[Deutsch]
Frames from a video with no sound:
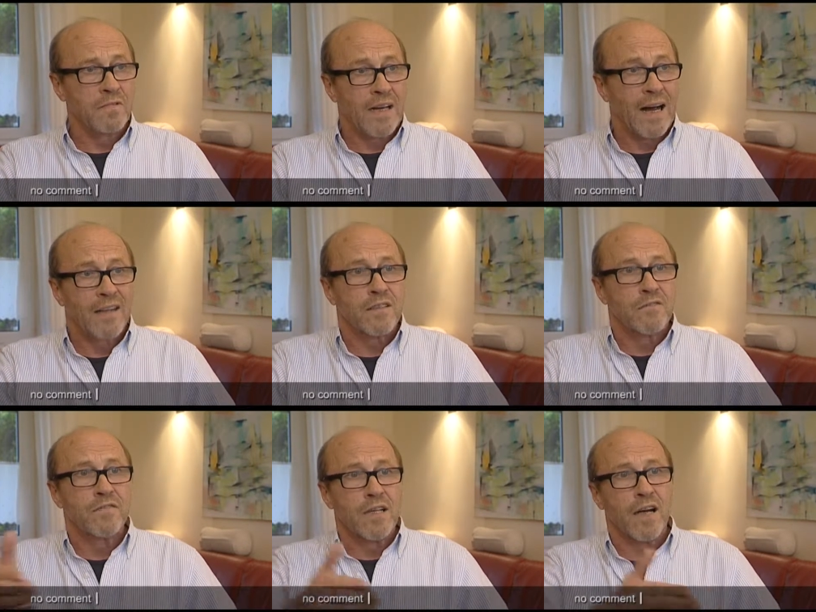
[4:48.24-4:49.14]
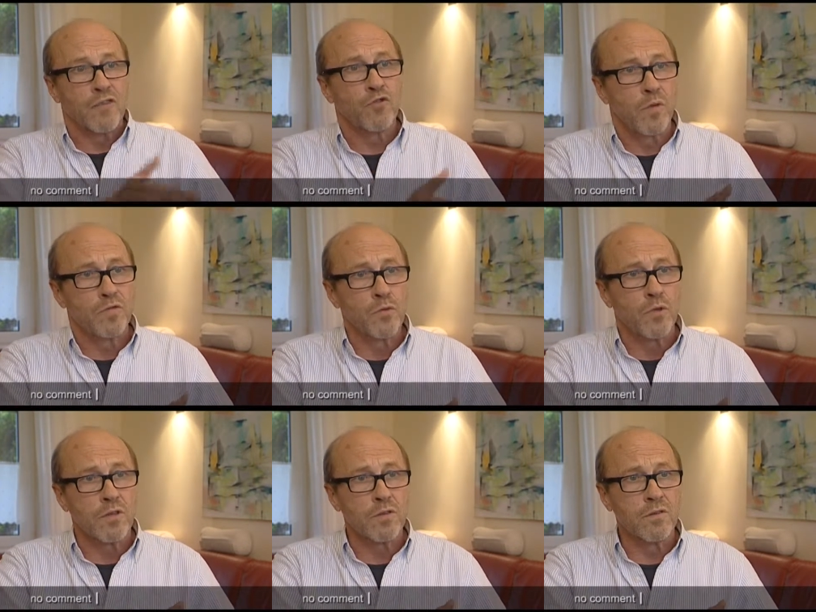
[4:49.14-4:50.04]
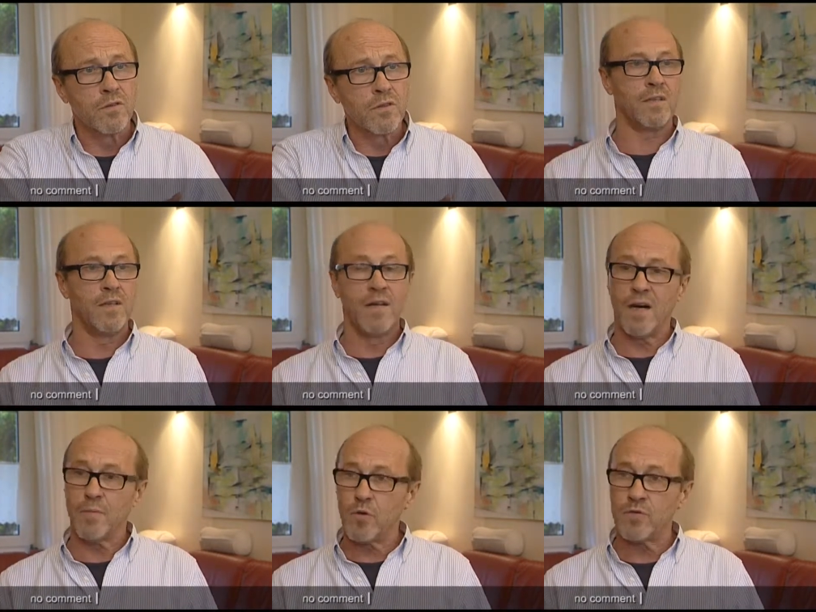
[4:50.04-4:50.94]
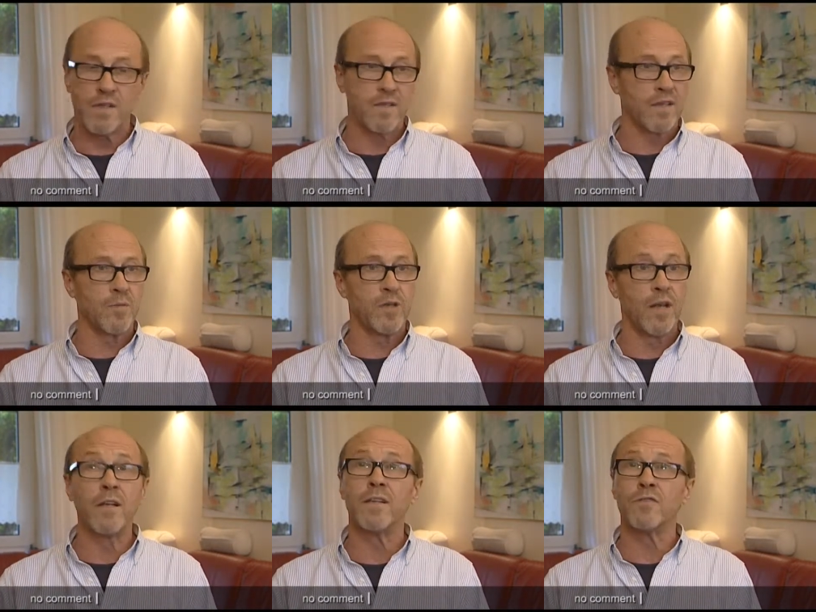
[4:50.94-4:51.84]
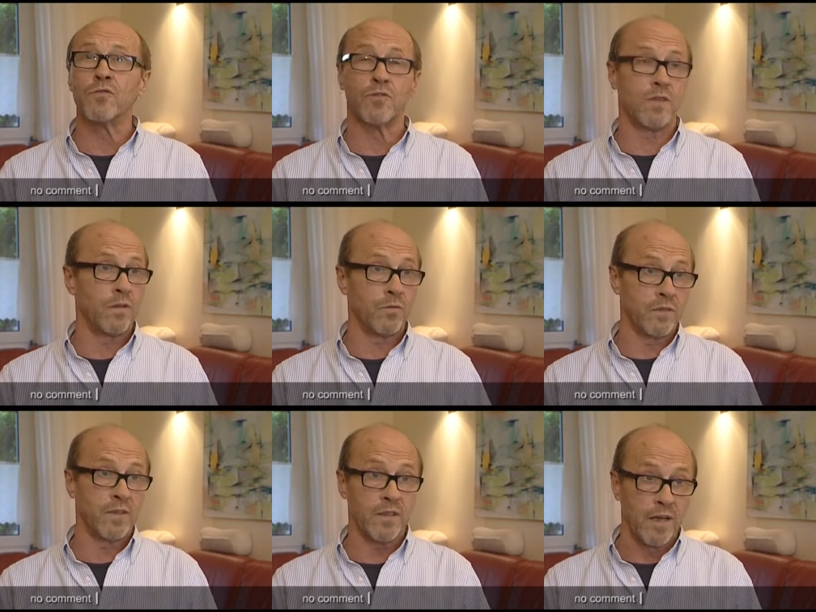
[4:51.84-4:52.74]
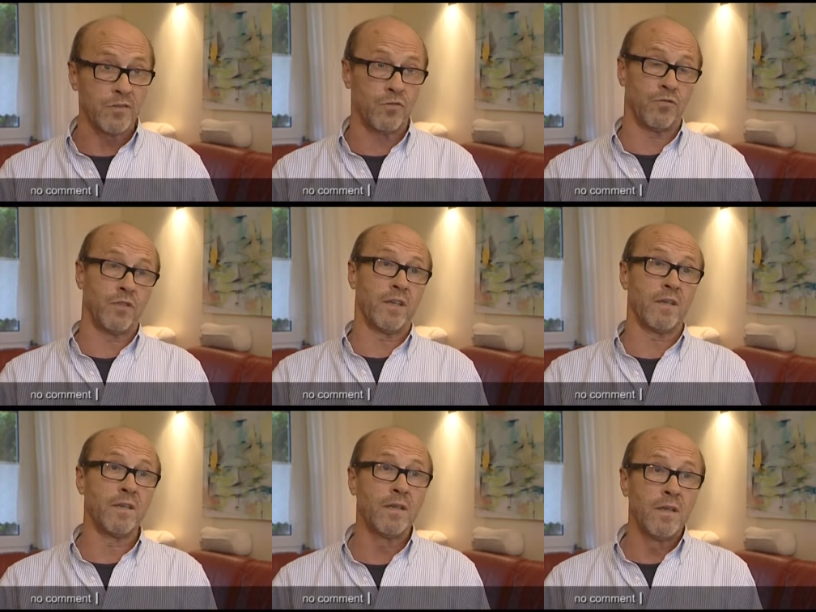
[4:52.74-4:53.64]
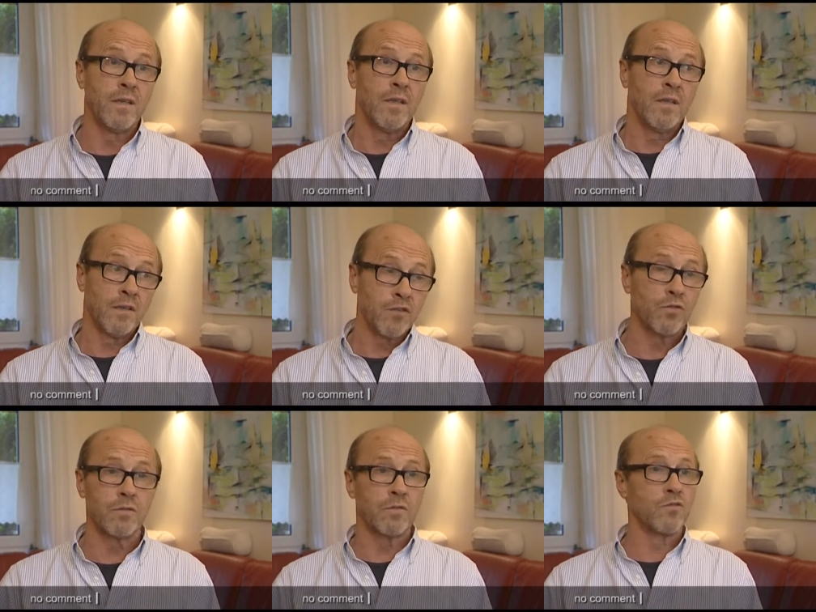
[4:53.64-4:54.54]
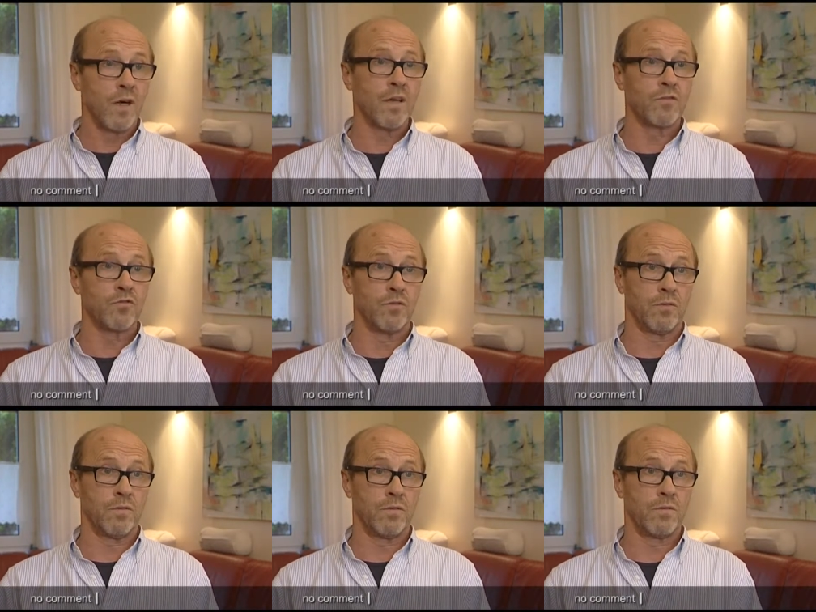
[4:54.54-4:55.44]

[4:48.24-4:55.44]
galten wir als überführt. Aber uns als Kriminelle hinzustellen, uns in den Knast zu stecken, das ist schon ein starkes Stück.